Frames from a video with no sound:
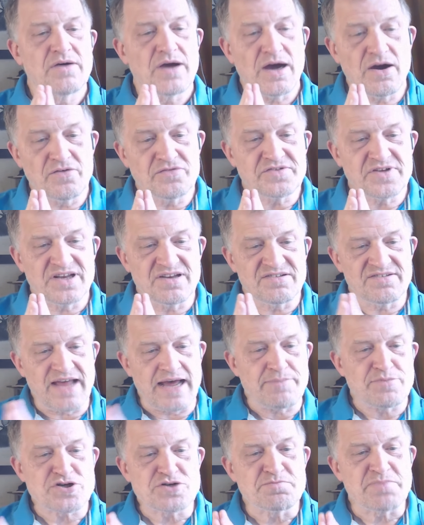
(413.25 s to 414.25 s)
Auf den
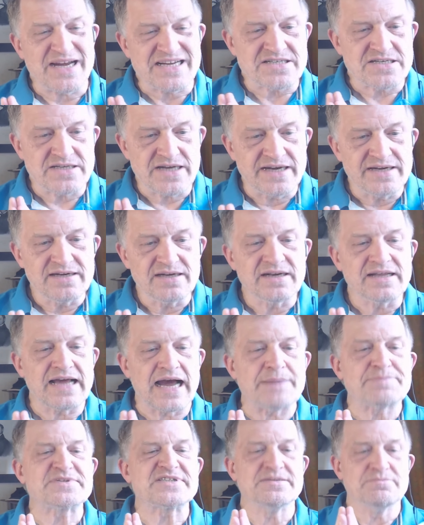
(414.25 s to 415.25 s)
serbischen Präsidenten
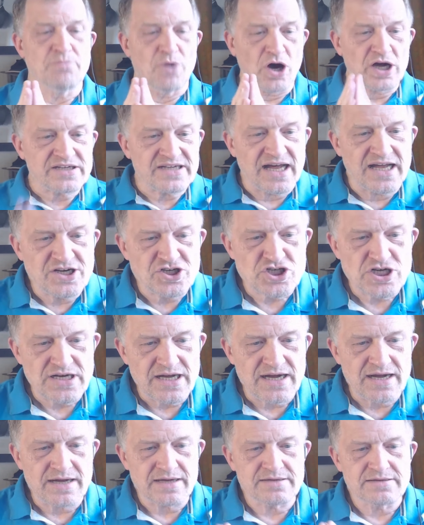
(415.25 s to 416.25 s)
gab es einen
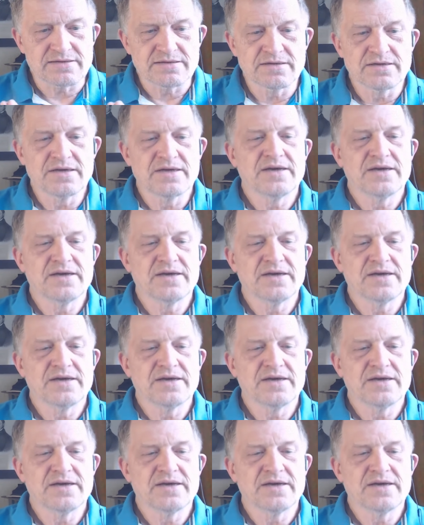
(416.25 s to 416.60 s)
Mordanschlag